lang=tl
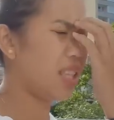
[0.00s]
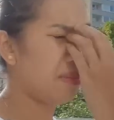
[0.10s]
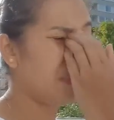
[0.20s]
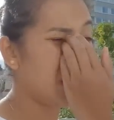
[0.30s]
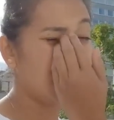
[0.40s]
last
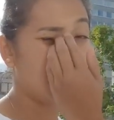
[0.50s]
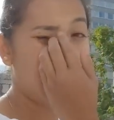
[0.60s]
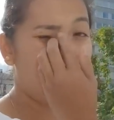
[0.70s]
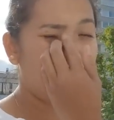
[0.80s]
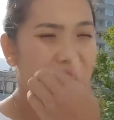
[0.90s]
time dyan
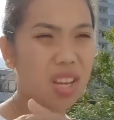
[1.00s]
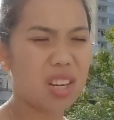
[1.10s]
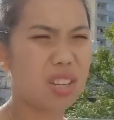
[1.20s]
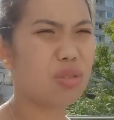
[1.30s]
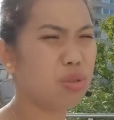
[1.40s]
sa
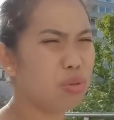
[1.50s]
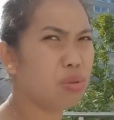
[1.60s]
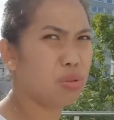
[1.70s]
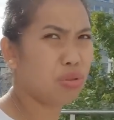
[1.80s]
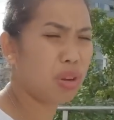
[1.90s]
Asian. Gustong
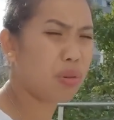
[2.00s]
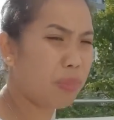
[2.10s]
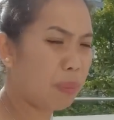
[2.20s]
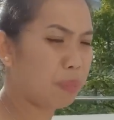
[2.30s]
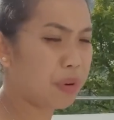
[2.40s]
gusto niya
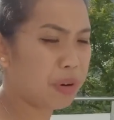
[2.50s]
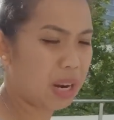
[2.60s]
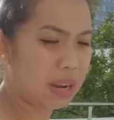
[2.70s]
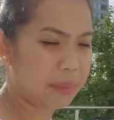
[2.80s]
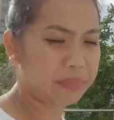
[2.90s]
yung
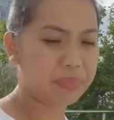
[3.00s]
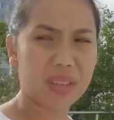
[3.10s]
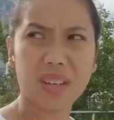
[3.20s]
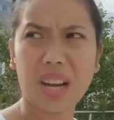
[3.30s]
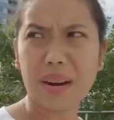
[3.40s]
popcorn na
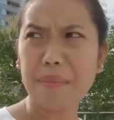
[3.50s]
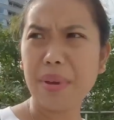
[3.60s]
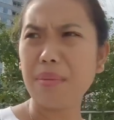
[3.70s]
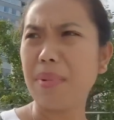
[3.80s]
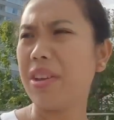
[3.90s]

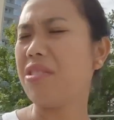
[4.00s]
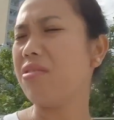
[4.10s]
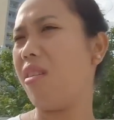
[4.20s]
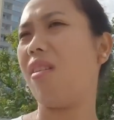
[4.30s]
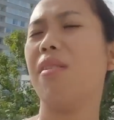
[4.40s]
caramel ba yun?
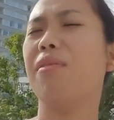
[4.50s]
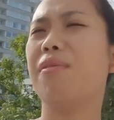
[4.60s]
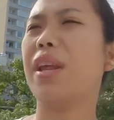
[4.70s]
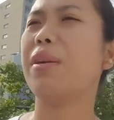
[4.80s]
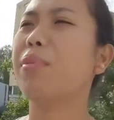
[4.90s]

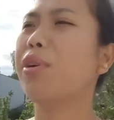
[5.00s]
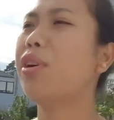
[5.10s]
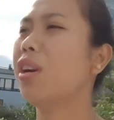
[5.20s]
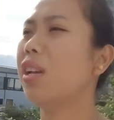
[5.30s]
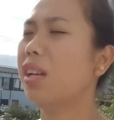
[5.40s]

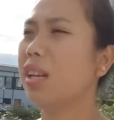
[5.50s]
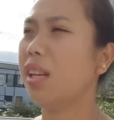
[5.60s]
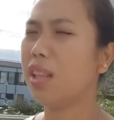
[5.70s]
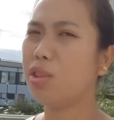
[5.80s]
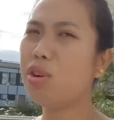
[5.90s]
Flavor.
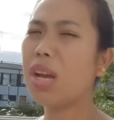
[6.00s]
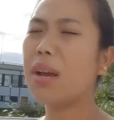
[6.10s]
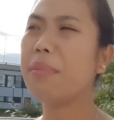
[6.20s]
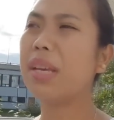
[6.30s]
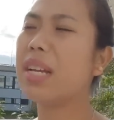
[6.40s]
Eh, doon na
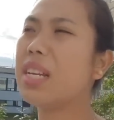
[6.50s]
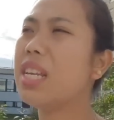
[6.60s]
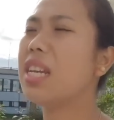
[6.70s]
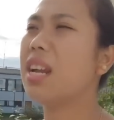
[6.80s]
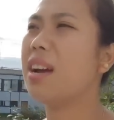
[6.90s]
kami
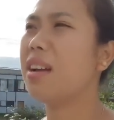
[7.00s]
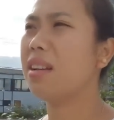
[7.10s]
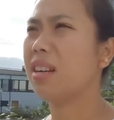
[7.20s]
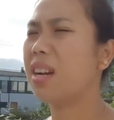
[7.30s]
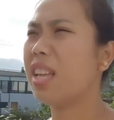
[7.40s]

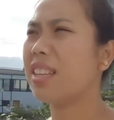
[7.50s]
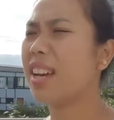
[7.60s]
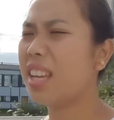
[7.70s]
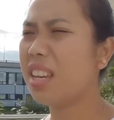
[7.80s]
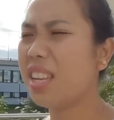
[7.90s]
kanina.
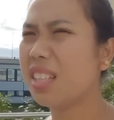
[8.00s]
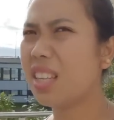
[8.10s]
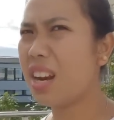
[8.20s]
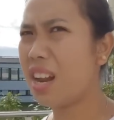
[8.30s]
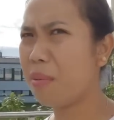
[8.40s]
Kain-kainin niya
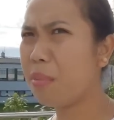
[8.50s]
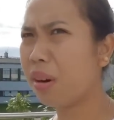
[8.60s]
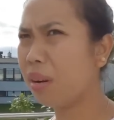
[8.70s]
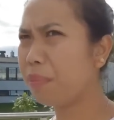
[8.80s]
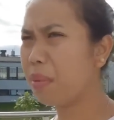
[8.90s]
sana
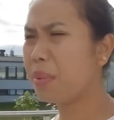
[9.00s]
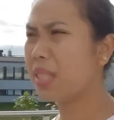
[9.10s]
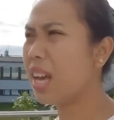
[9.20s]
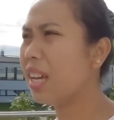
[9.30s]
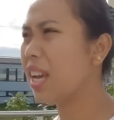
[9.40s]
habang
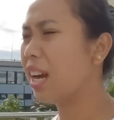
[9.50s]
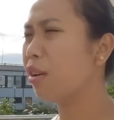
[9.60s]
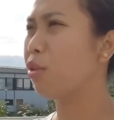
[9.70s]
nagpamasahi